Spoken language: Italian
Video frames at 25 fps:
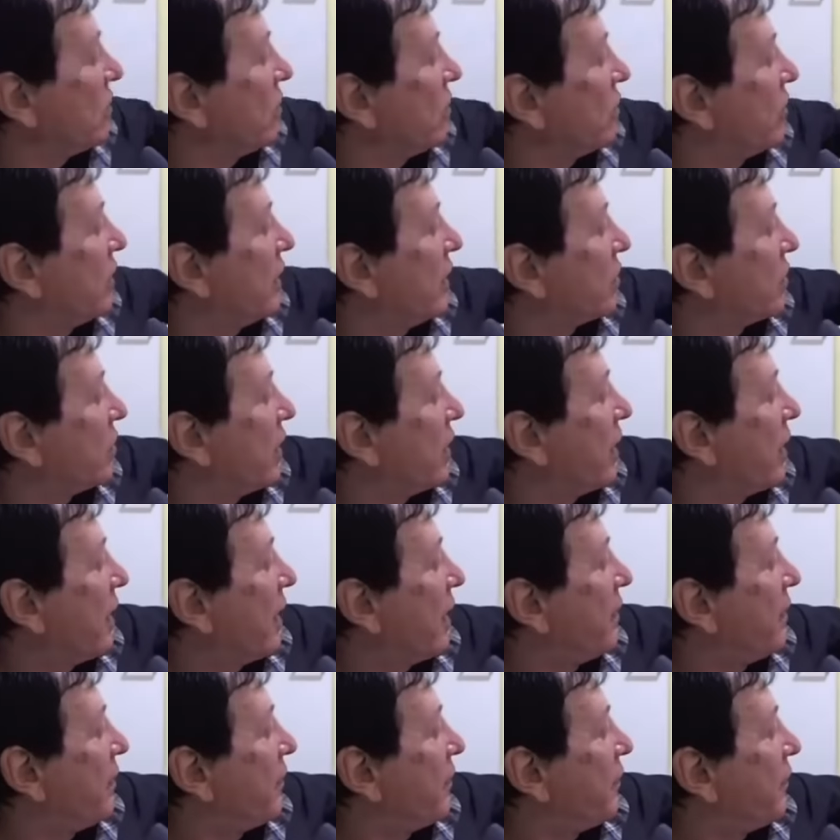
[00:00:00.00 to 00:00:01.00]
io ho detto,
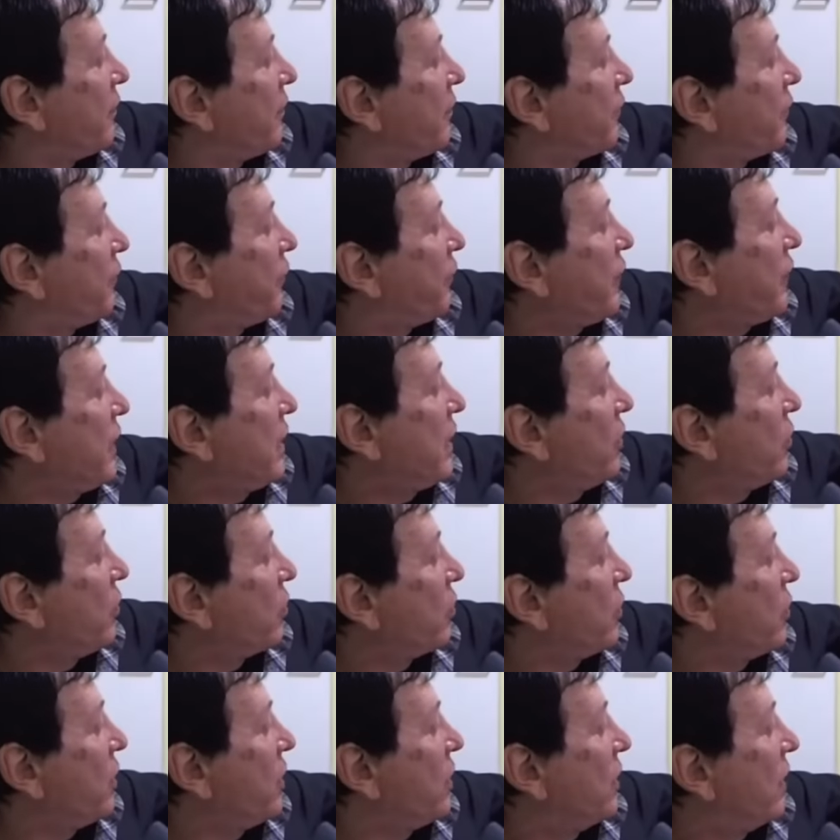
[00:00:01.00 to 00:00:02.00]
era
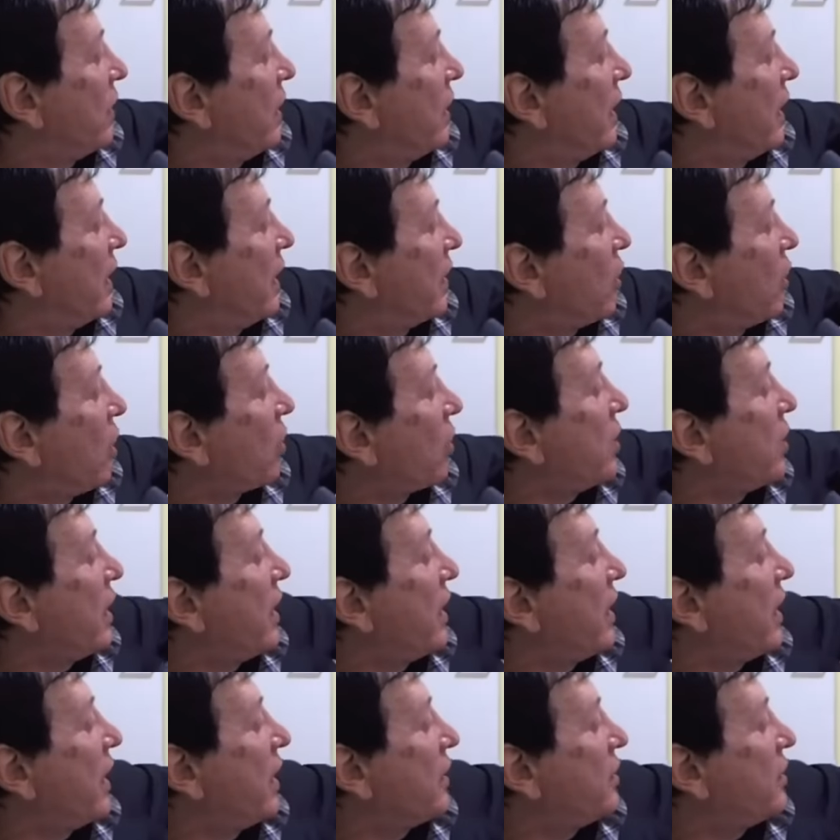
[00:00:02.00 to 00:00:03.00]
figlio di
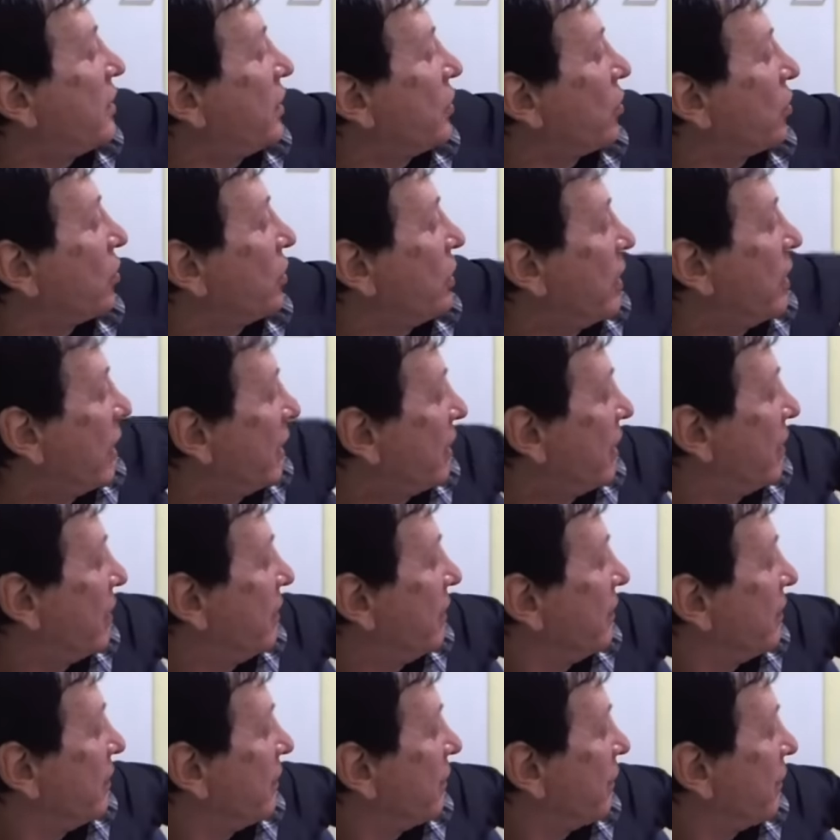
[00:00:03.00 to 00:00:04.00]
Erode e di
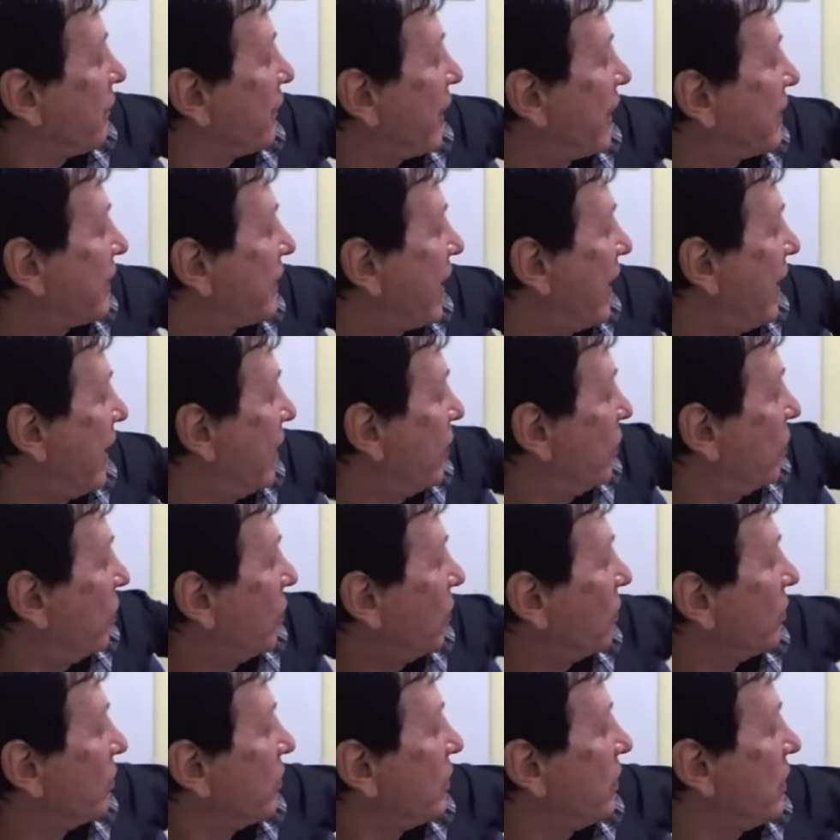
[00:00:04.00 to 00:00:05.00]
Erodiade,
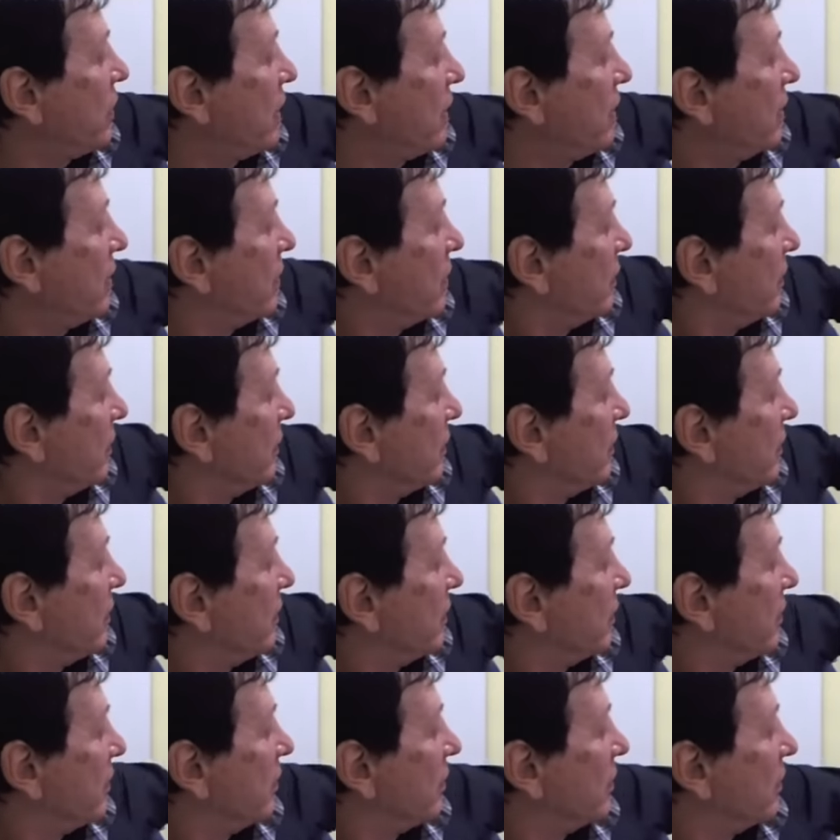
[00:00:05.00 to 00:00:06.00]
fratello di
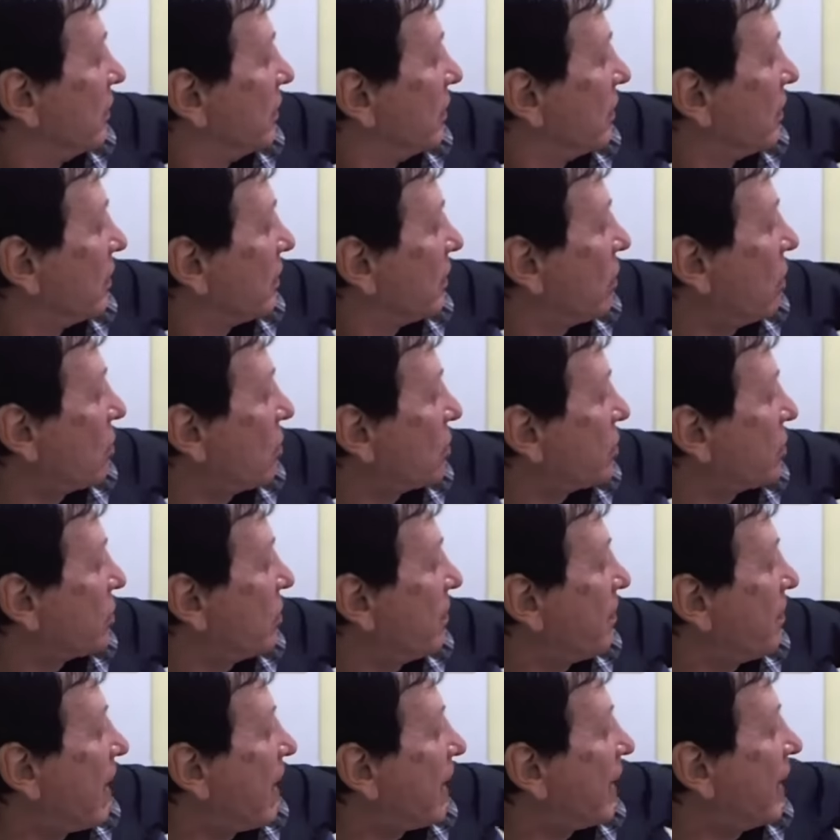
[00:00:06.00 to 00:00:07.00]

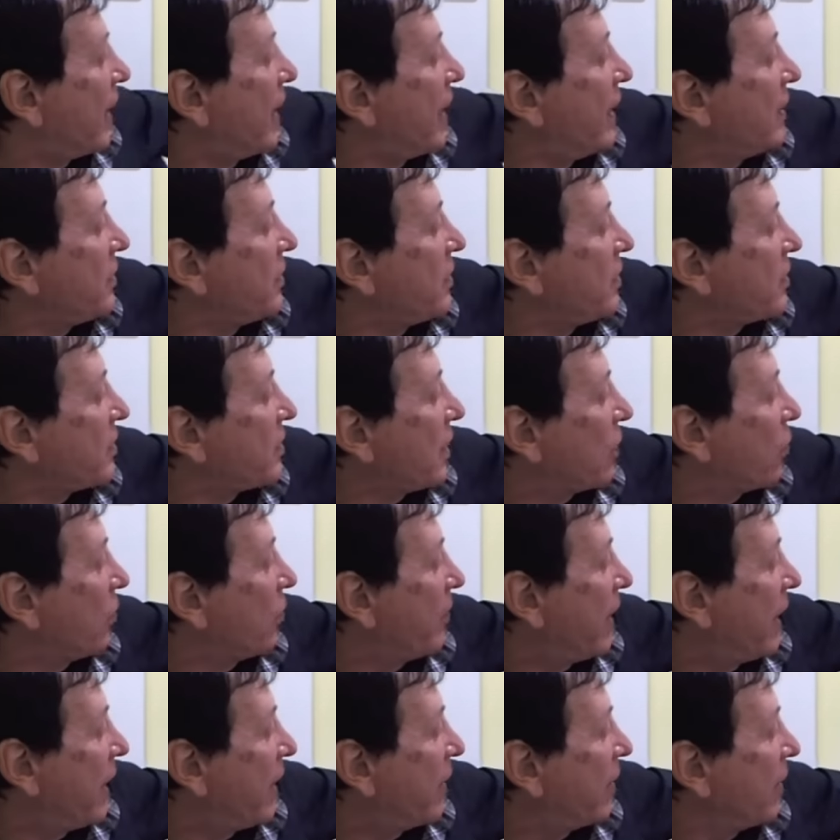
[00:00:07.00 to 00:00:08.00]
Costobar e di
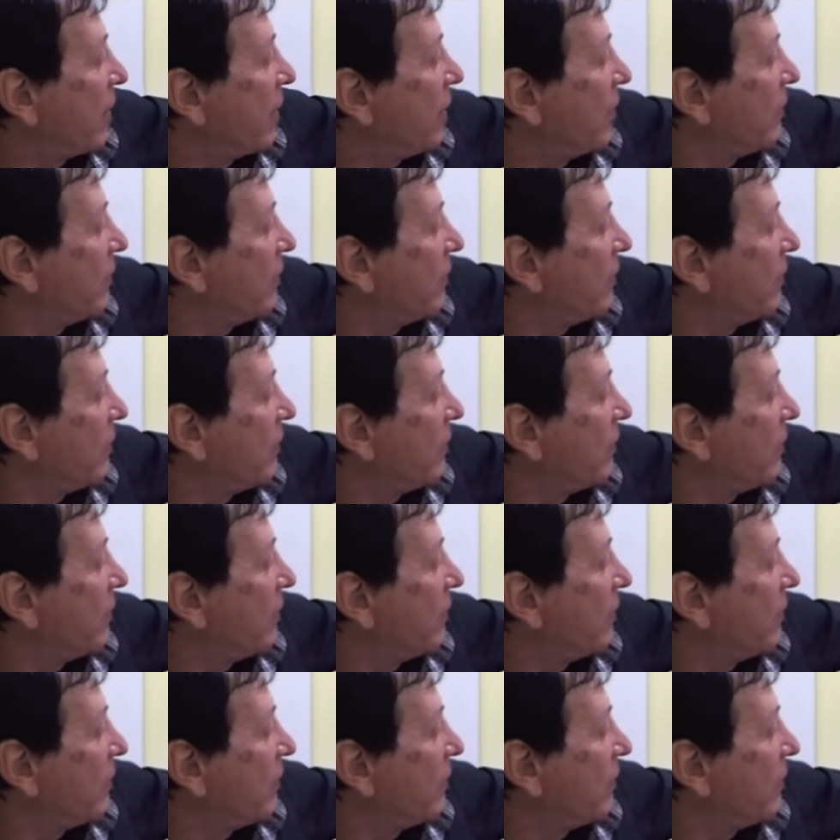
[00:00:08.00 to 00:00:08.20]
Salomè.